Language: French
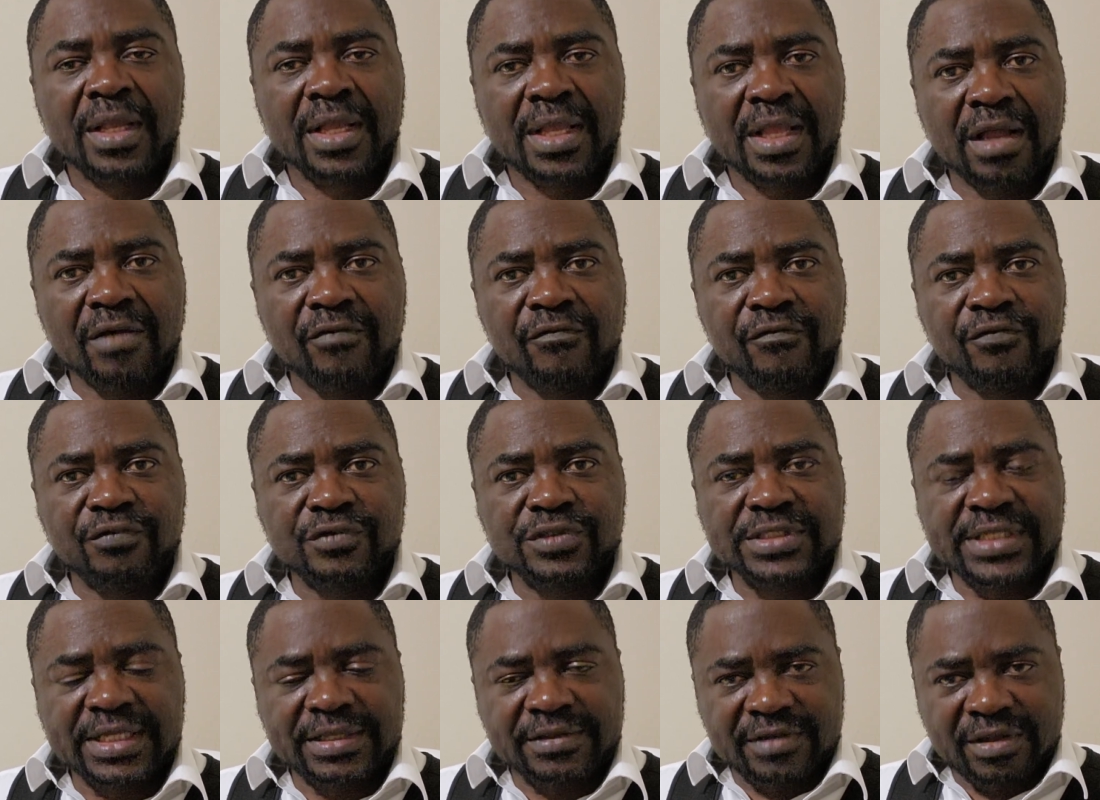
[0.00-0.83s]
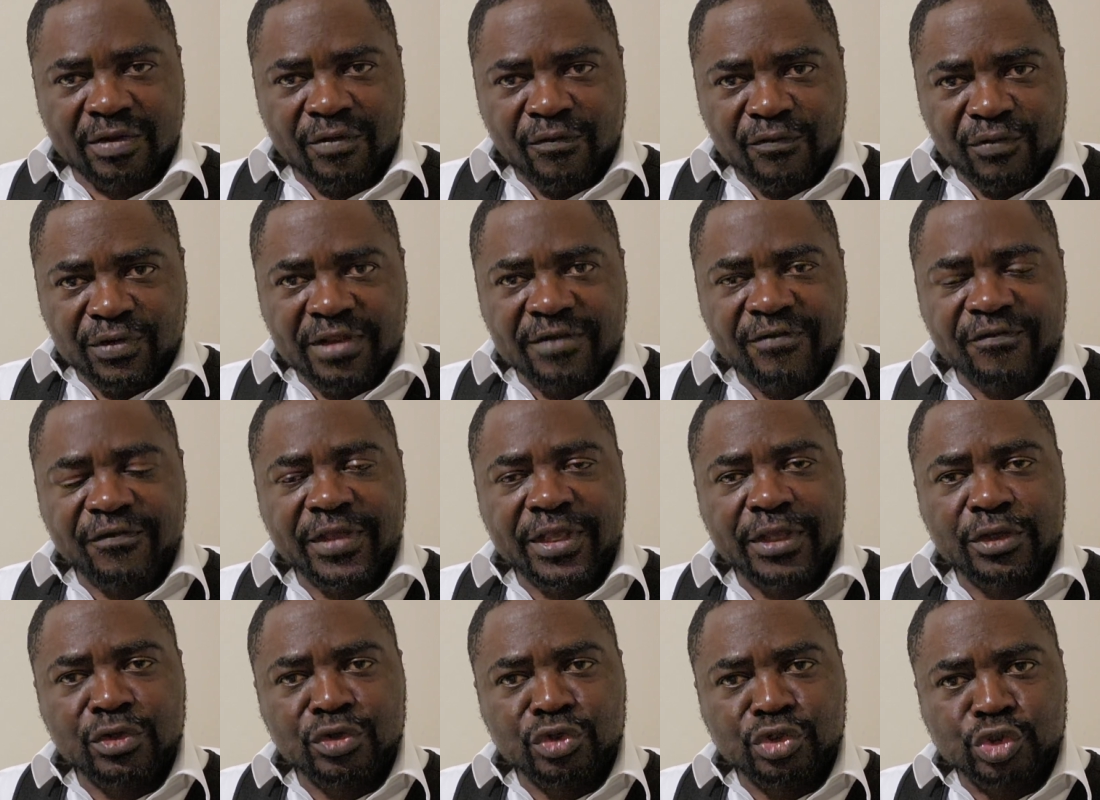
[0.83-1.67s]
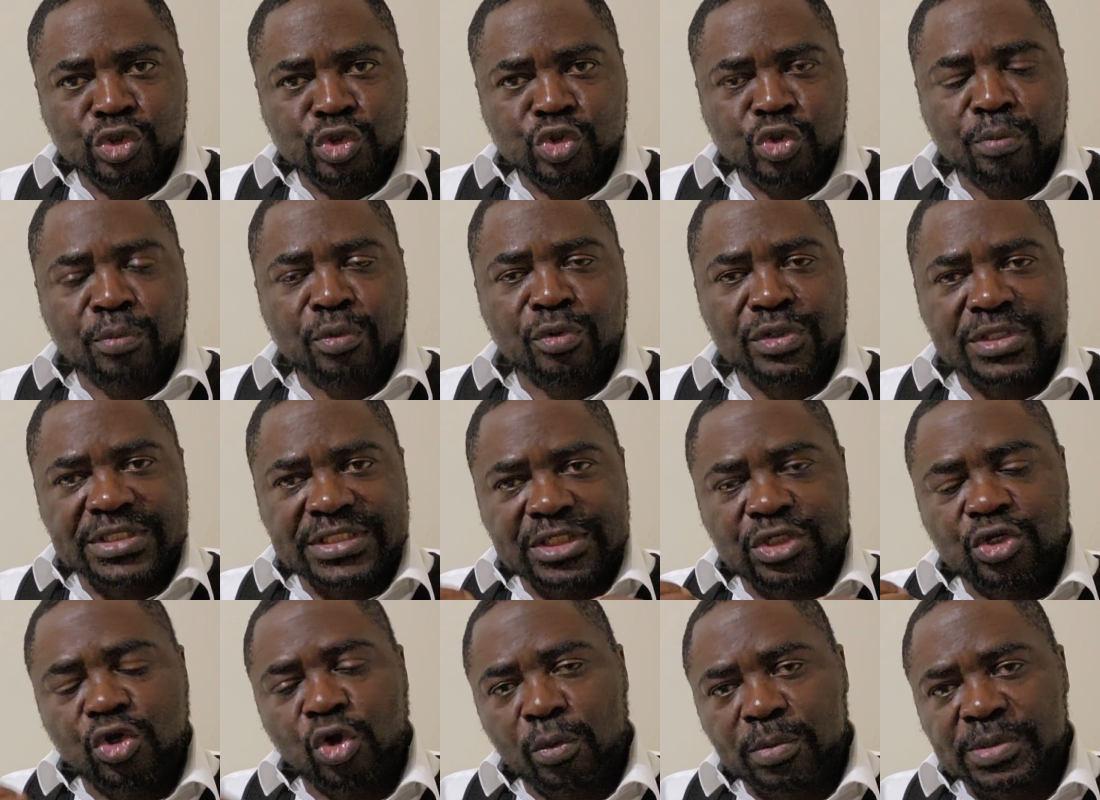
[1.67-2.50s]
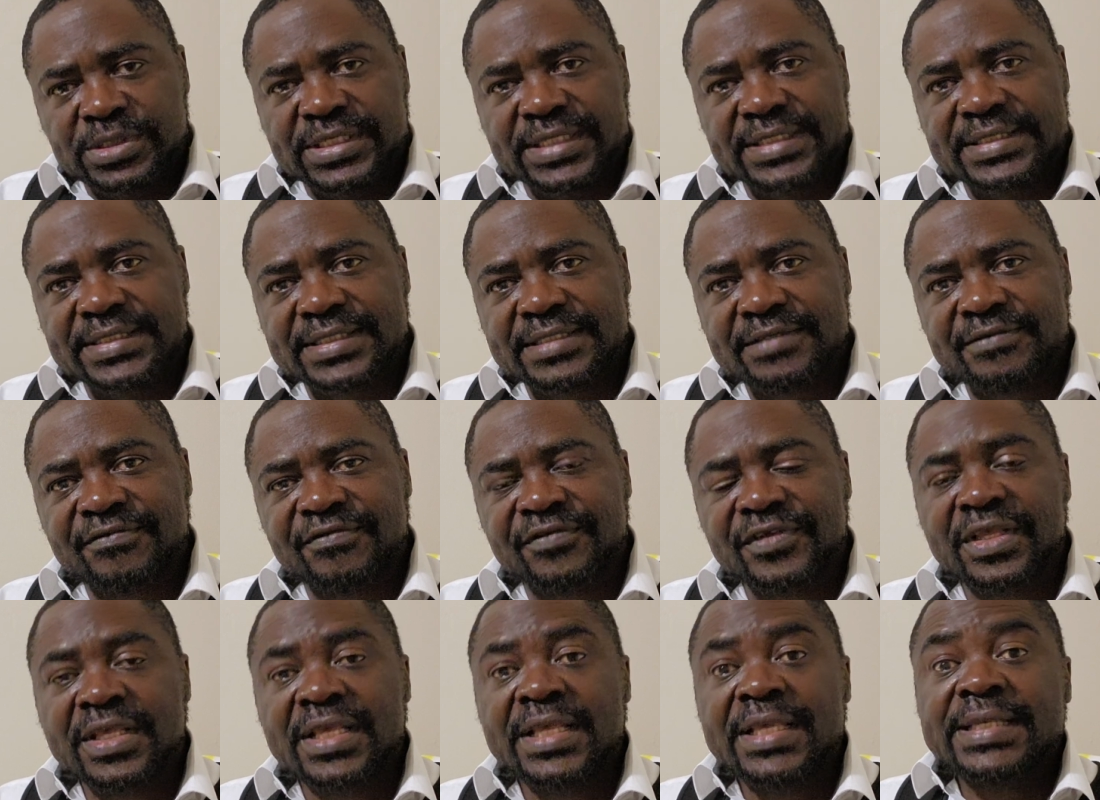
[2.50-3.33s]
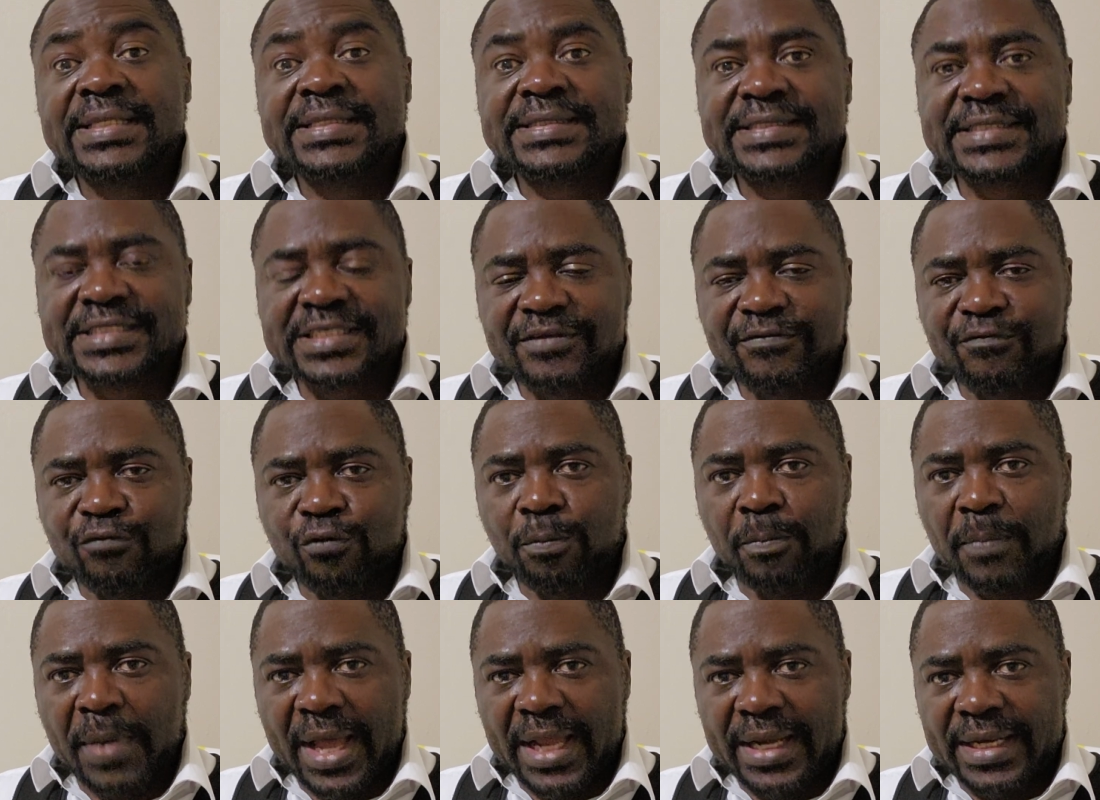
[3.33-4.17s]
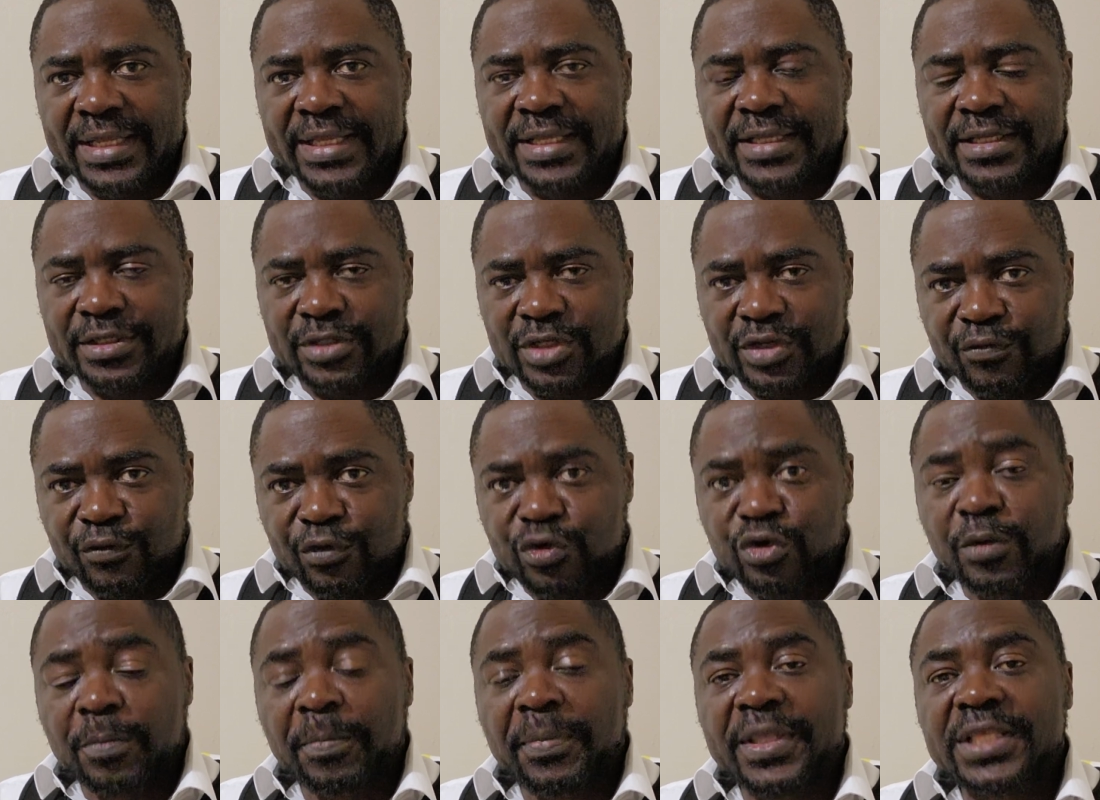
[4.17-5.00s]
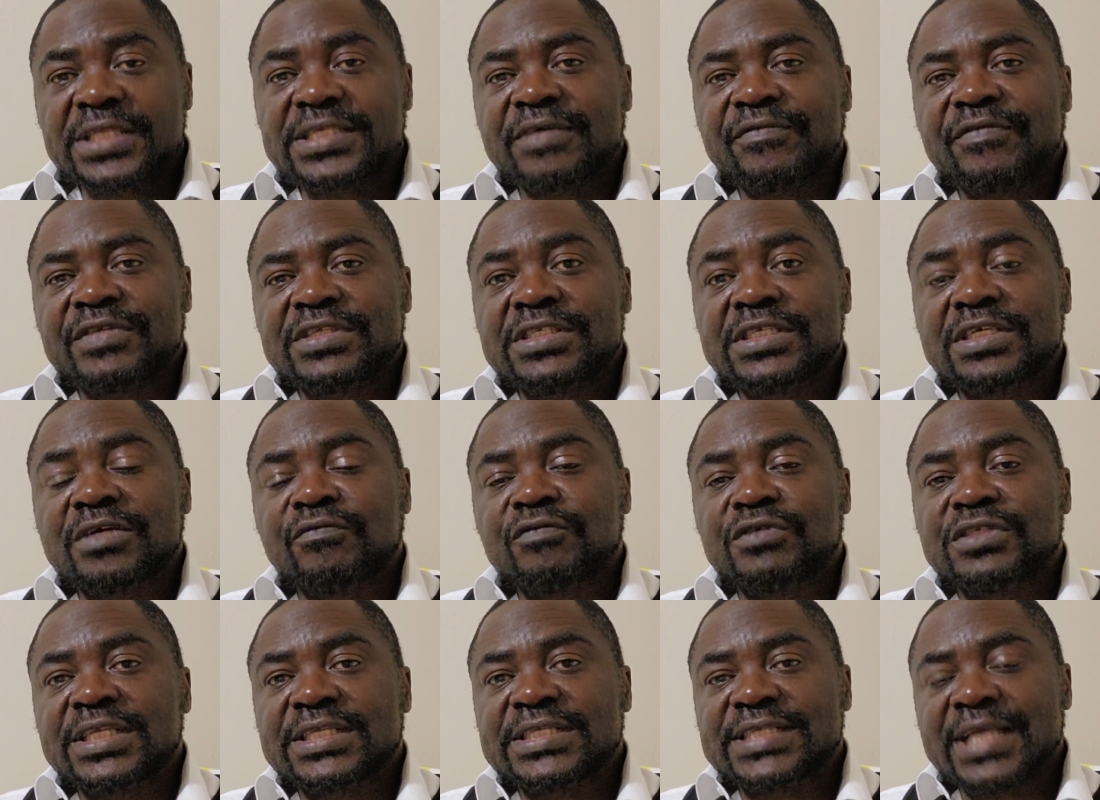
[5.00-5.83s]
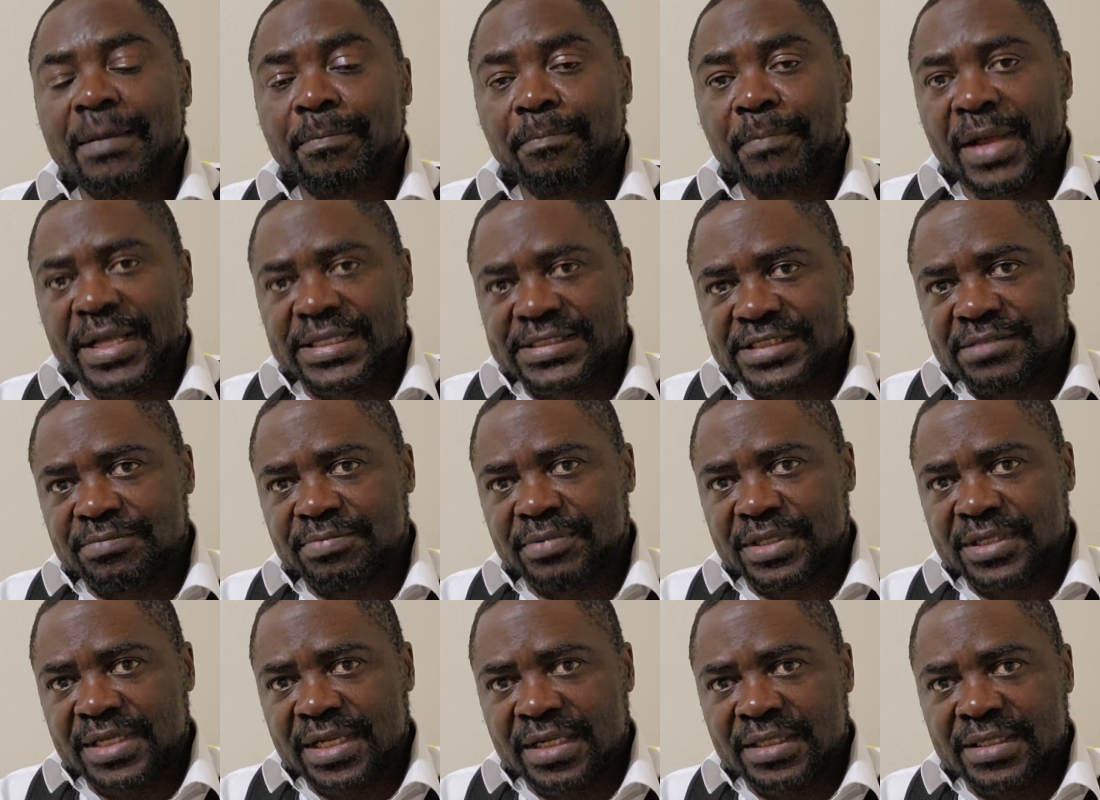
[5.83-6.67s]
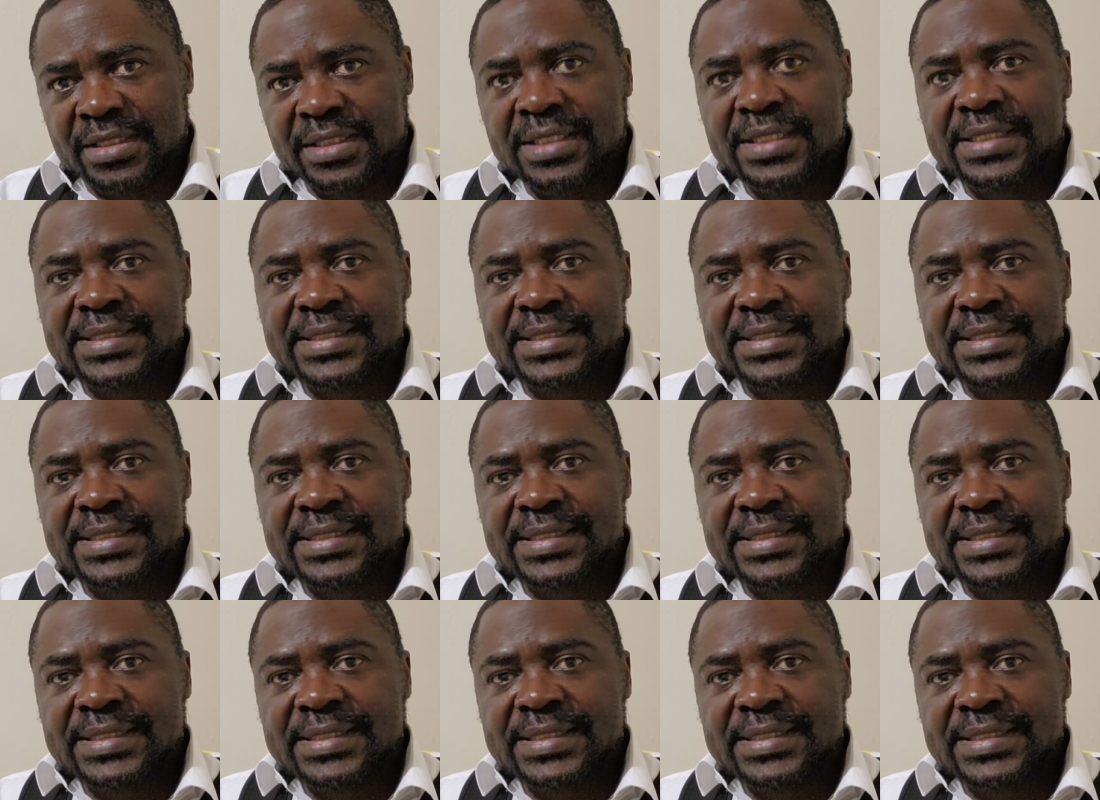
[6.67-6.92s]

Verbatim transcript: Quand vous, êtes, quand vous voulez faire une géopolitique objective, si vous parlez de votre pays, ça veut dire que vous êtes déjà partie prenante.